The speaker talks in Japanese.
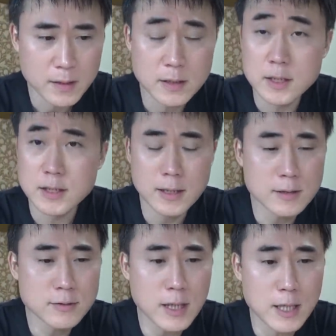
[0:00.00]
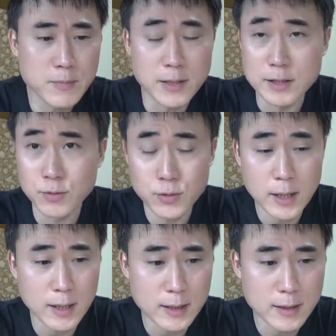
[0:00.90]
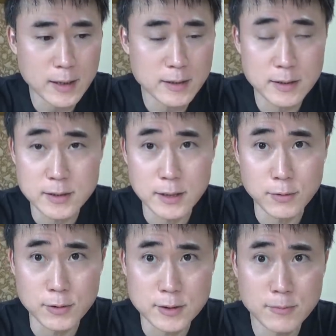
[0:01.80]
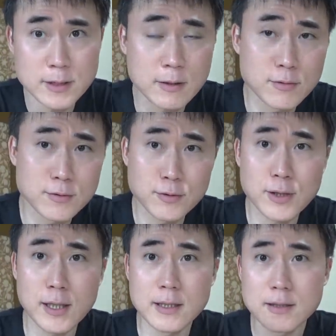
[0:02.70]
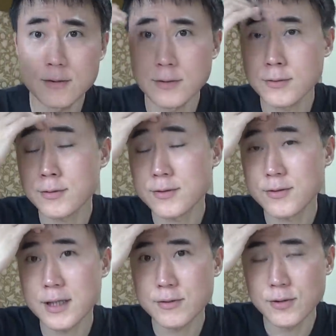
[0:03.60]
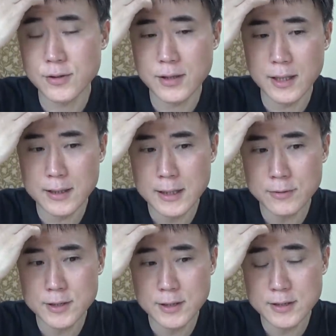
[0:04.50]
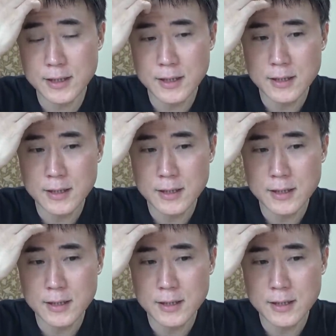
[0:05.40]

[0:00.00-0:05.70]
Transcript: 2時間ぐらい前に動画上げたんですけど、すいません、この動画、その動画の上げ直しです。